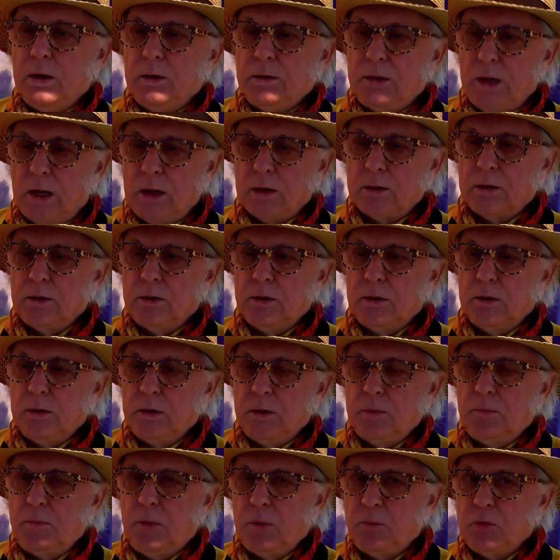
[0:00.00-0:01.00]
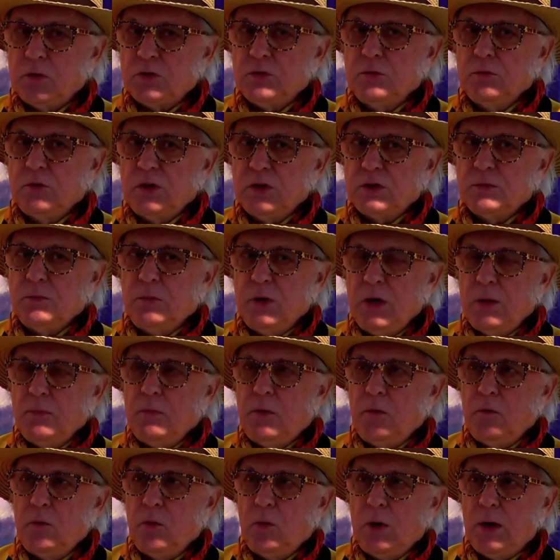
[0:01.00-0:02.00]
Tak, y, po prostu to jest moje
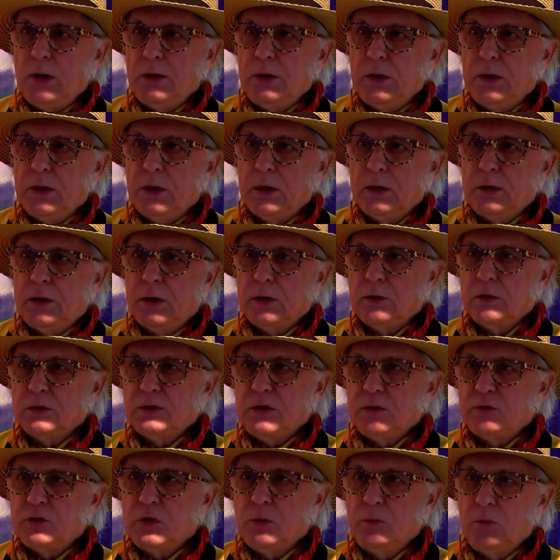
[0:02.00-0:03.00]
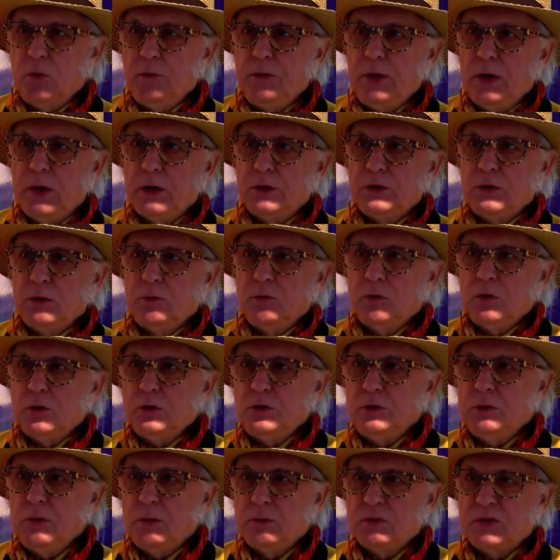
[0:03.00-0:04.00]
powołanie. Ja, ja to zawsze mówię, ja się
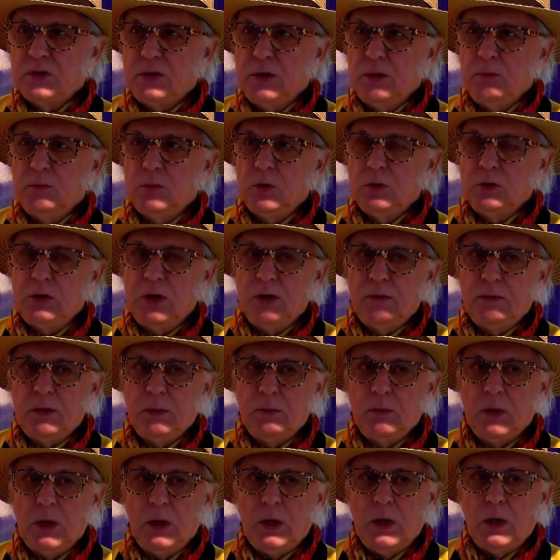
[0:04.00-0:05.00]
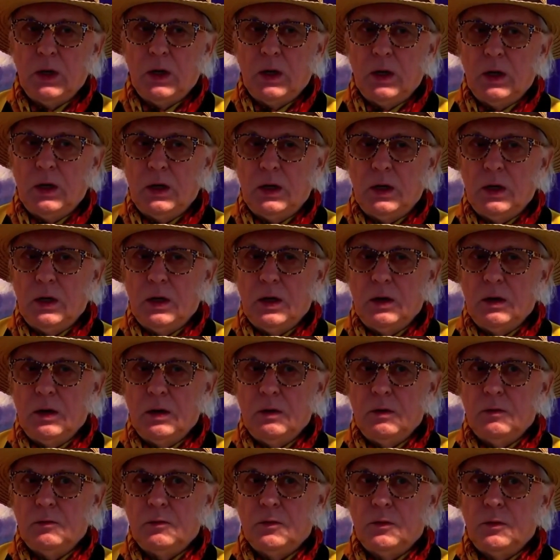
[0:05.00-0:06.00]
urodziłem z tym, no nie wiem, y,
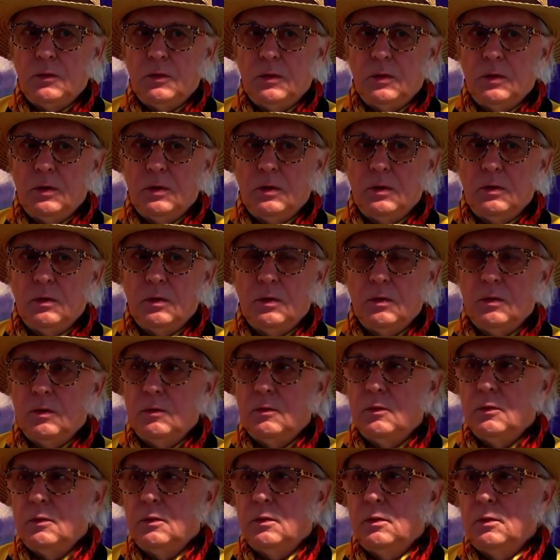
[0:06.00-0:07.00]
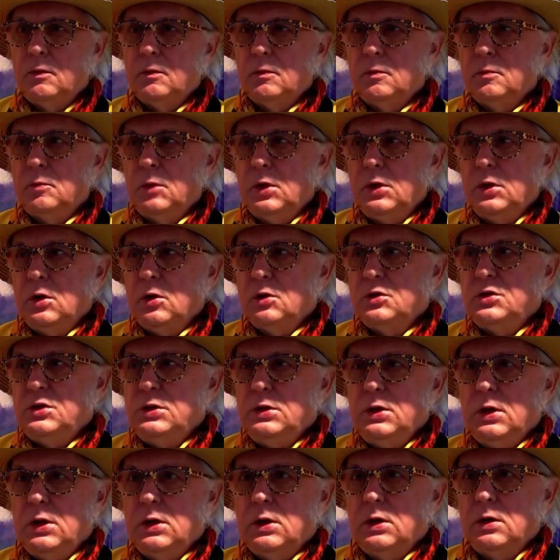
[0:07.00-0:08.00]
w, w mojej
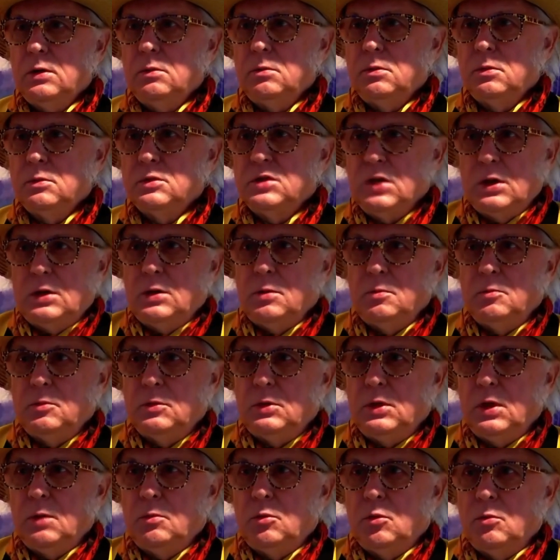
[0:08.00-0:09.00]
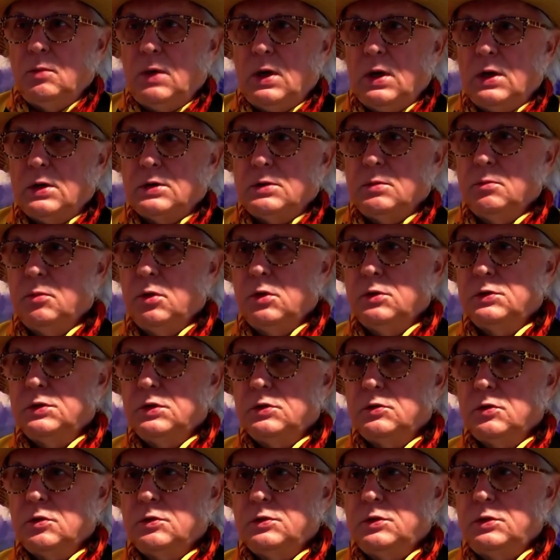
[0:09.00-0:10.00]
rodzinie żaden nie był malarzem, pochodzę
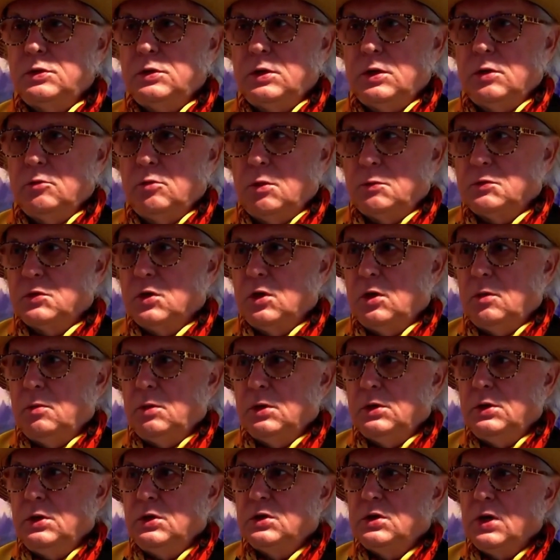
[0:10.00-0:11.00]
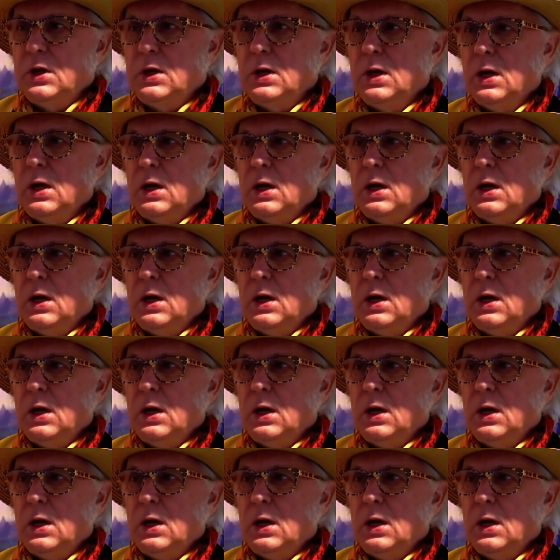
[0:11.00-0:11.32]
z rodziny chłopsko-robotniczej.